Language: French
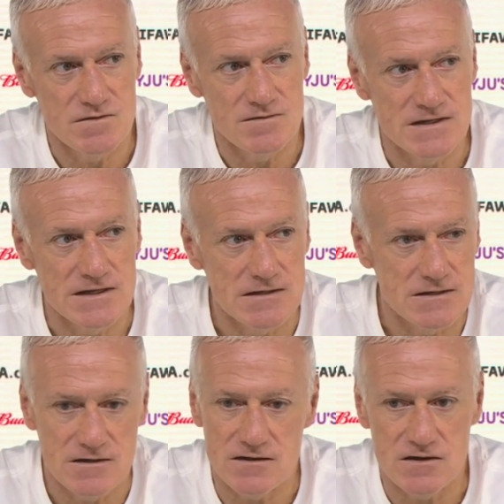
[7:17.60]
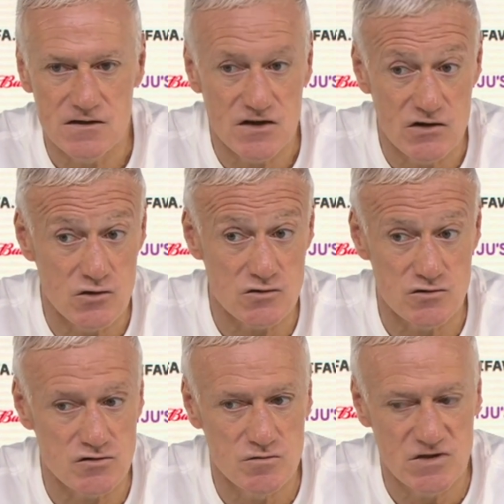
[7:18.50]
Euh, et d'ailleurs, sur
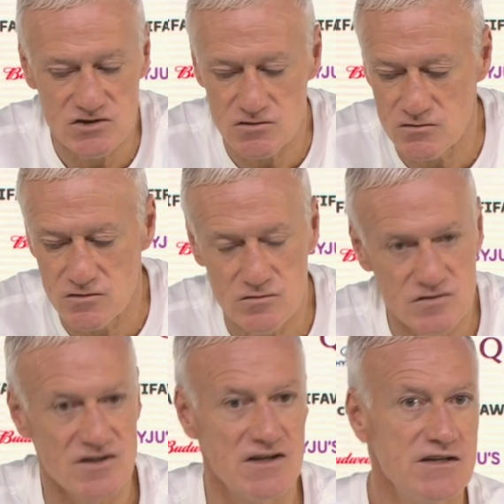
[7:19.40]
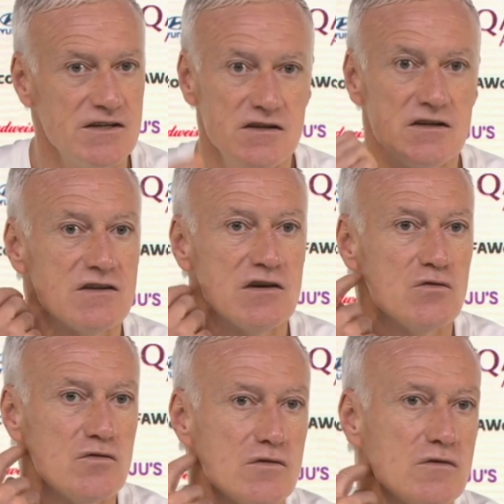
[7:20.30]
ce match contre l'Australie, il en a
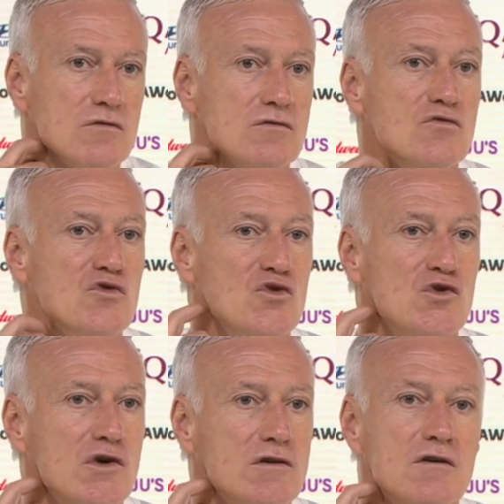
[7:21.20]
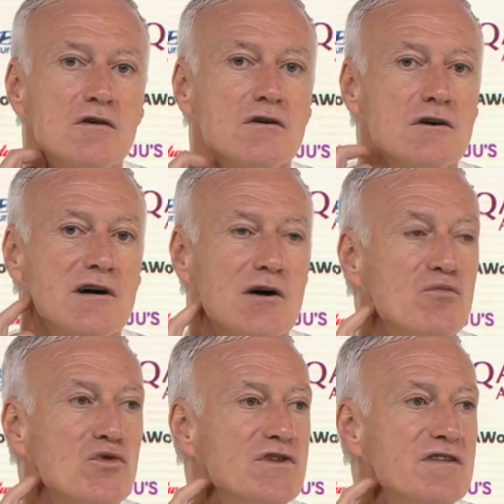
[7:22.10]
eu deux un
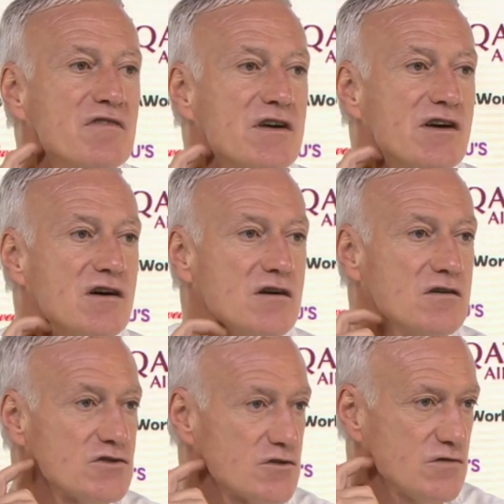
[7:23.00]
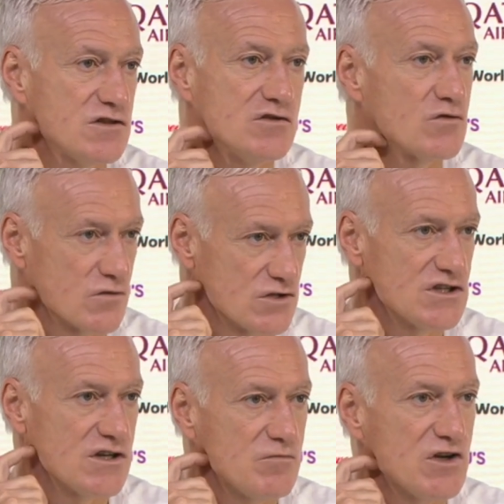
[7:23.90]
peu défaillants. Je lui ai dit de corriger.
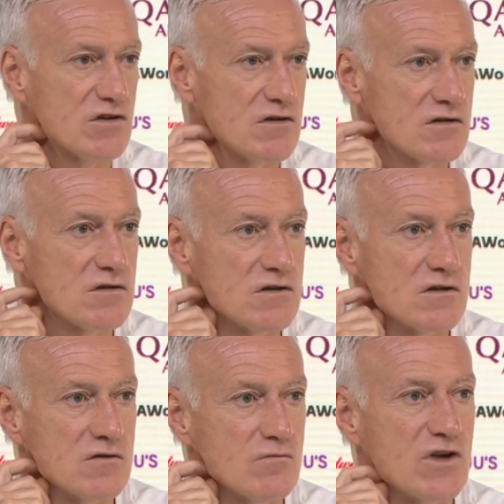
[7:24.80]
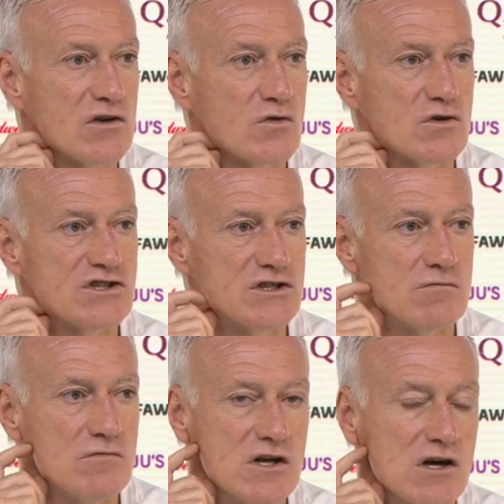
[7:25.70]
Il a bien, bien corrigé.
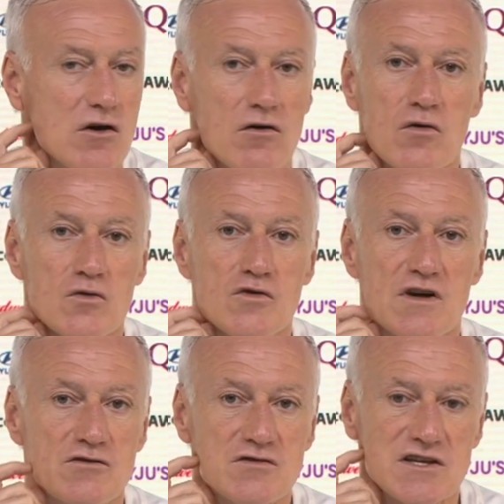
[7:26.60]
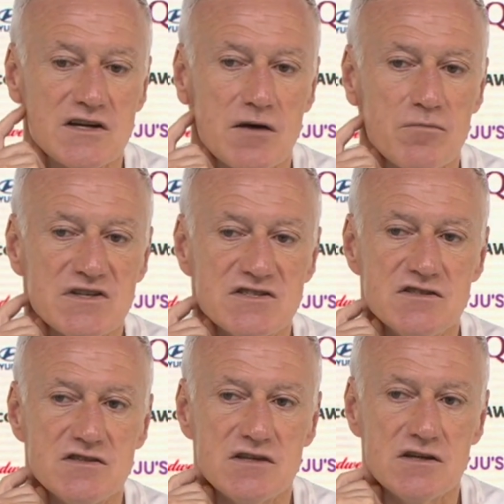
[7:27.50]
Mais euh, au-delà de sa
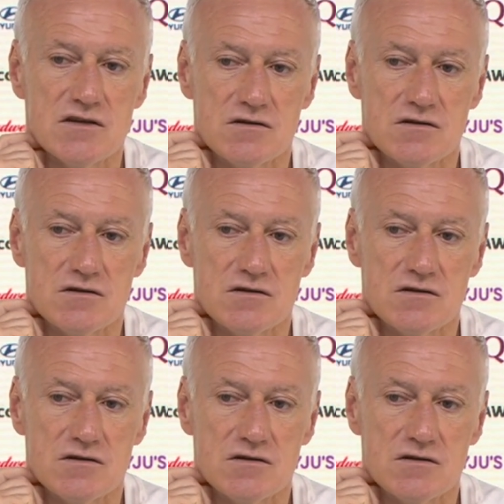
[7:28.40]
capacité